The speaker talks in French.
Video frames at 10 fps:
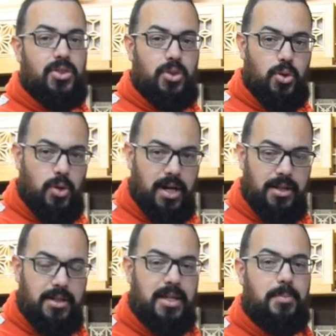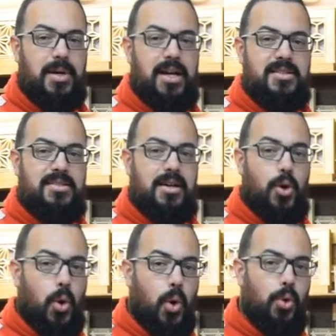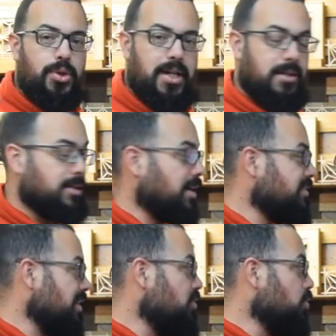Noah et pas Asa Ona. Asa